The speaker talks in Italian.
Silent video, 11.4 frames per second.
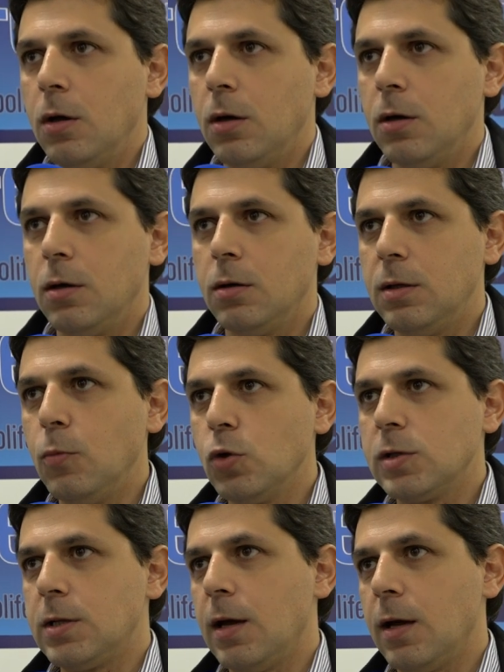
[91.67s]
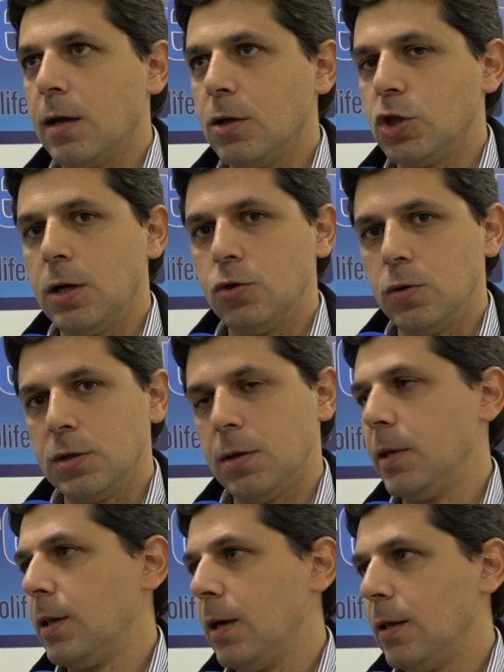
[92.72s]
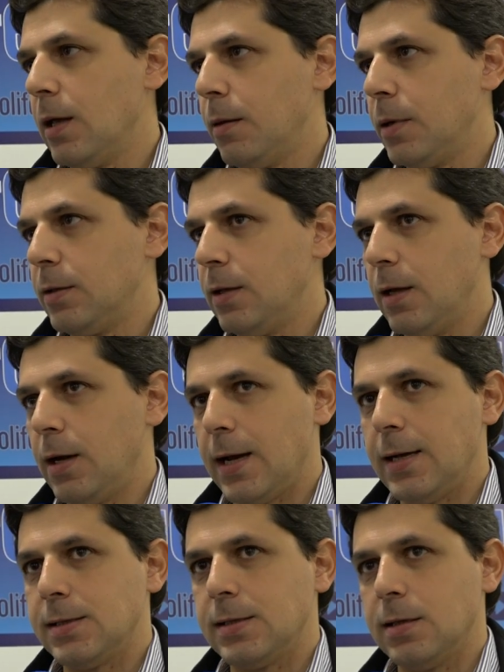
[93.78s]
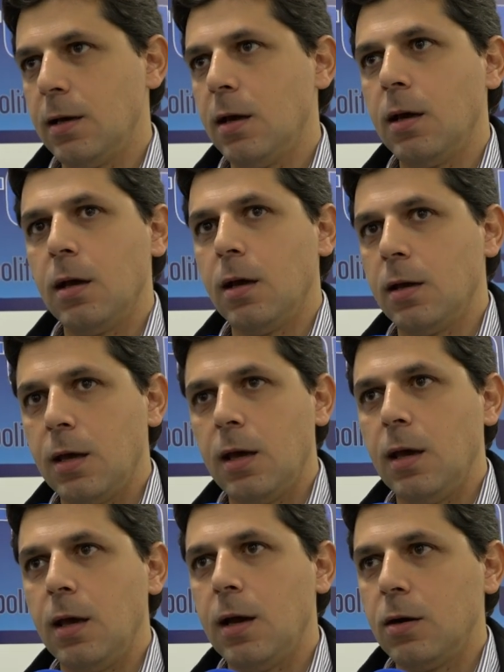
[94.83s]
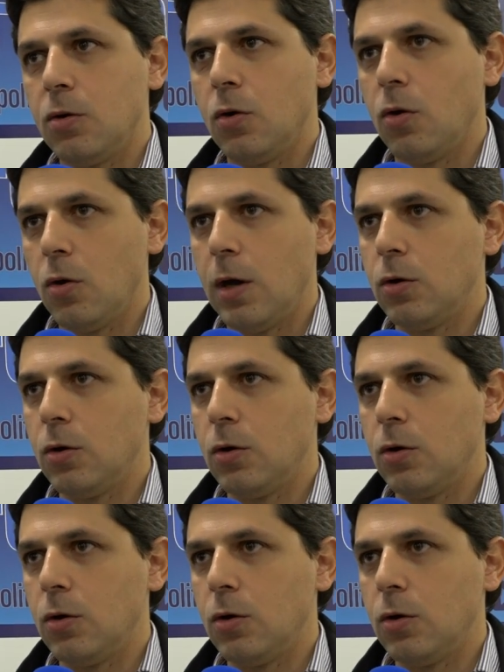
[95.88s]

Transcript: eh, dimostra che c'è la giusta mentalità da parte delle ragazze che hanno,